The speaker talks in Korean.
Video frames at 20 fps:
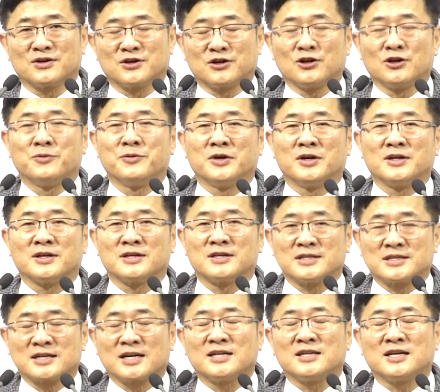그러면 그
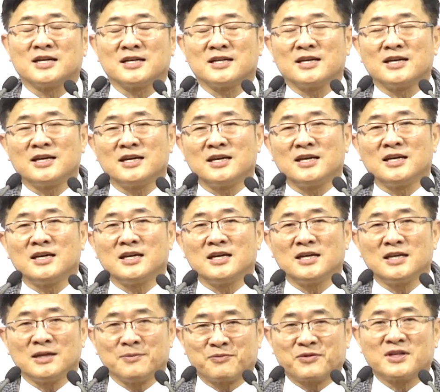
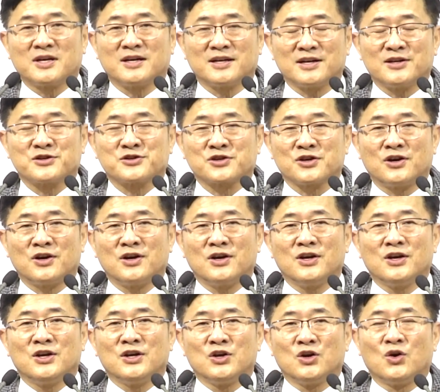찬양대에 입단해서
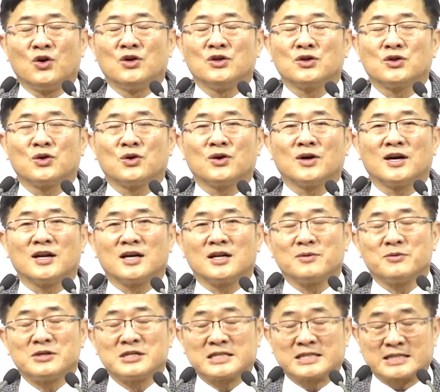영원토록
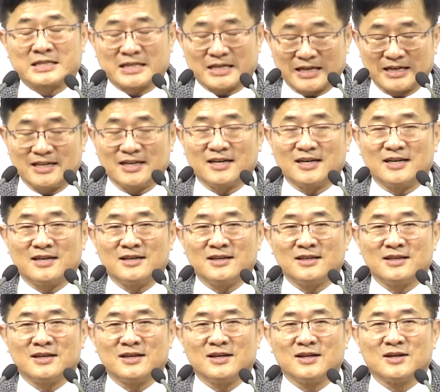하나님을
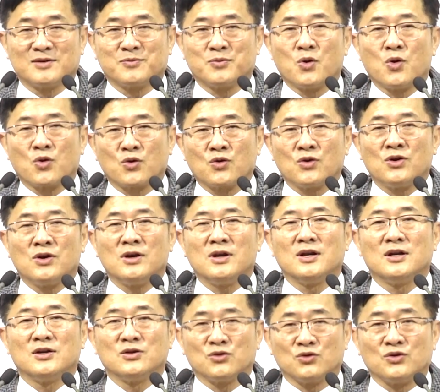찬양하는 복을
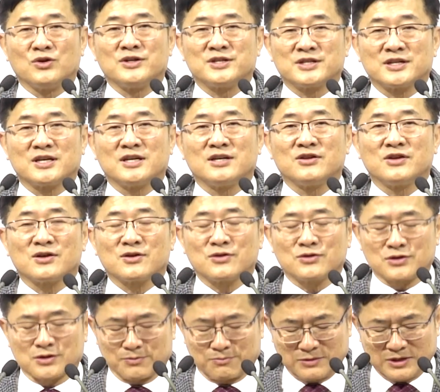누리시게 될
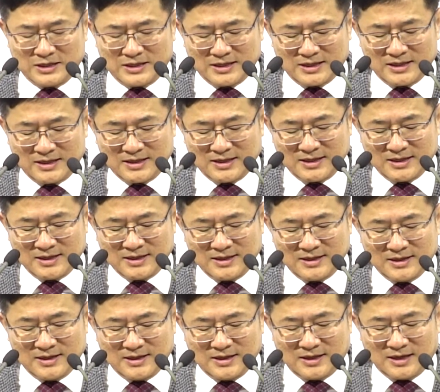것입니다.
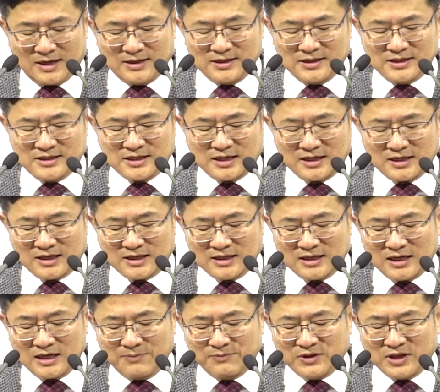하늘
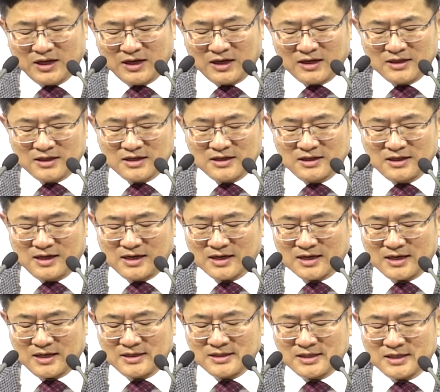찬양대에 입단하는
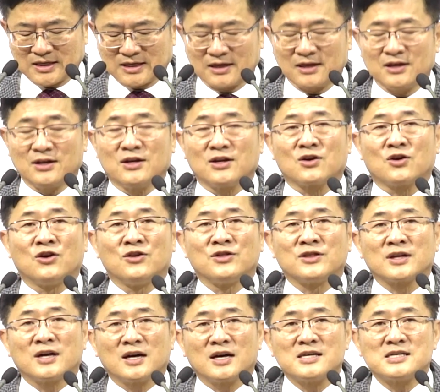그날까지
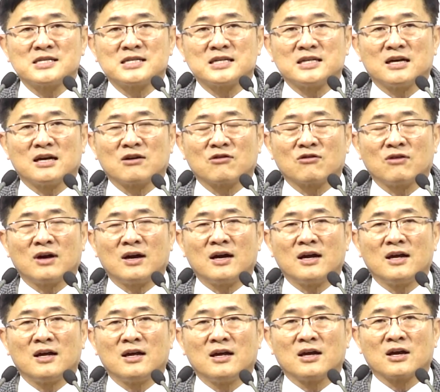건강한 신앙과
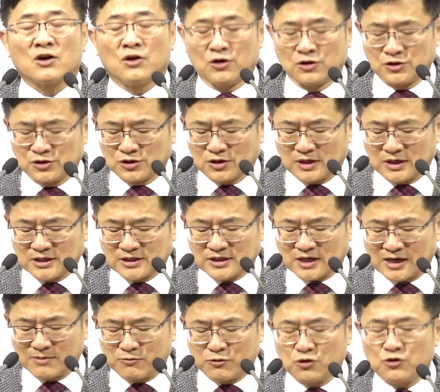건전한
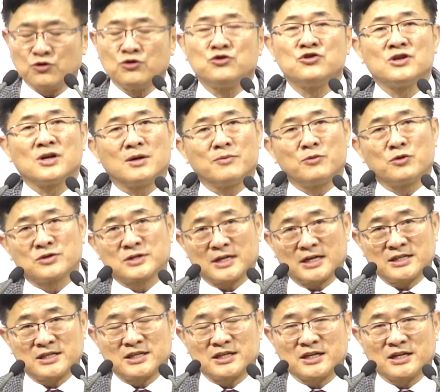삶을 유지하며
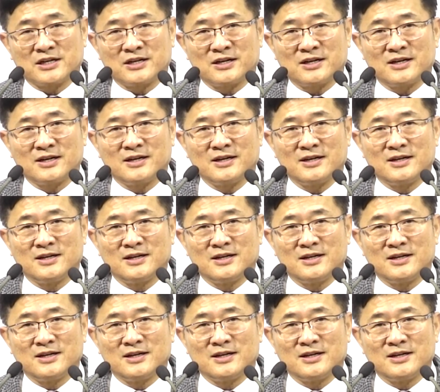사시기를